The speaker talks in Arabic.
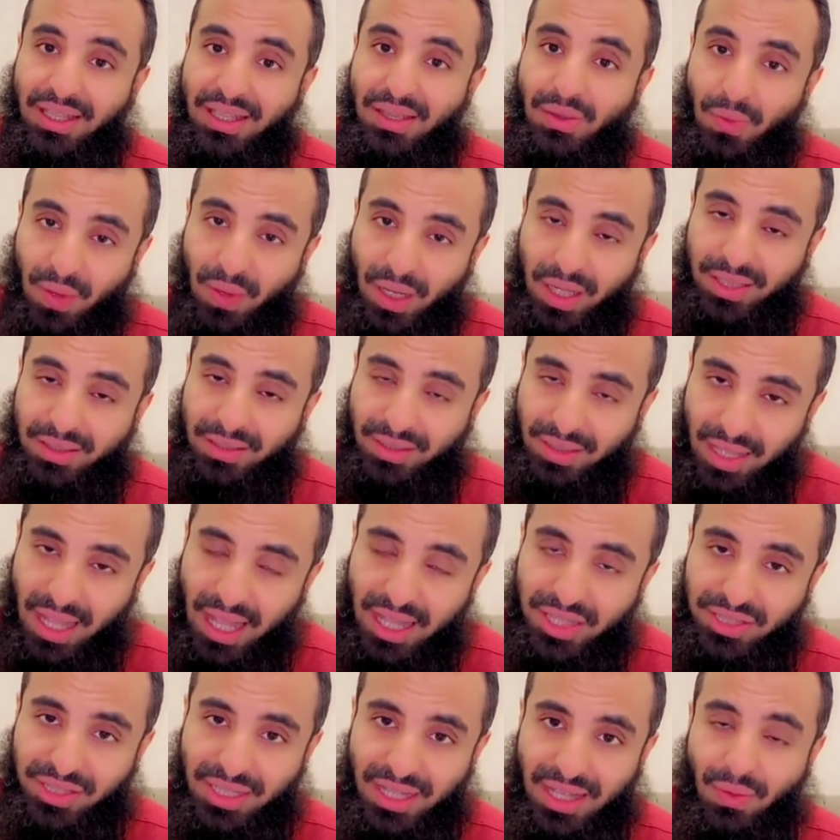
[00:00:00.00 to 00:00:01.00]
وقت
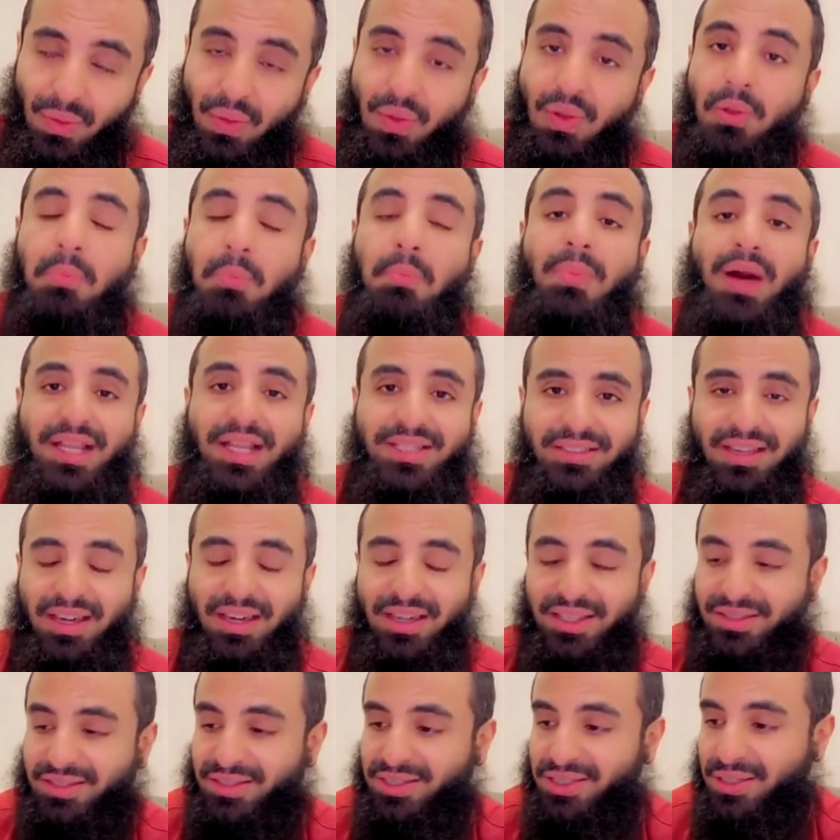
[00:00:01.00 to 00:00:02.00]
عشاء وهم ما
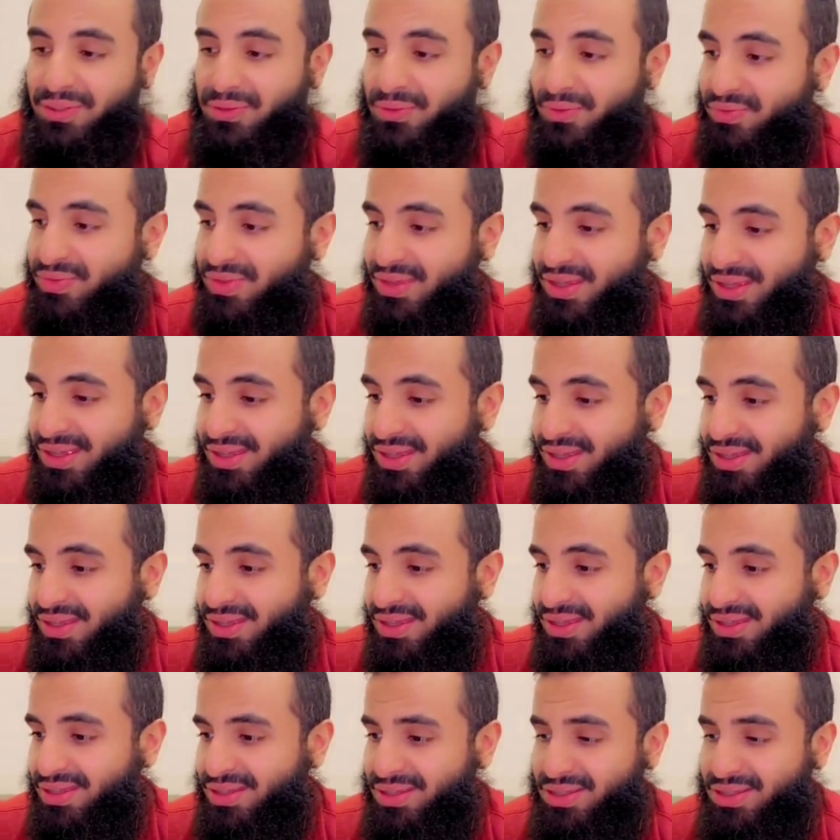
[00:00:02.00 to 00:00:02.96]
تغدوا آه،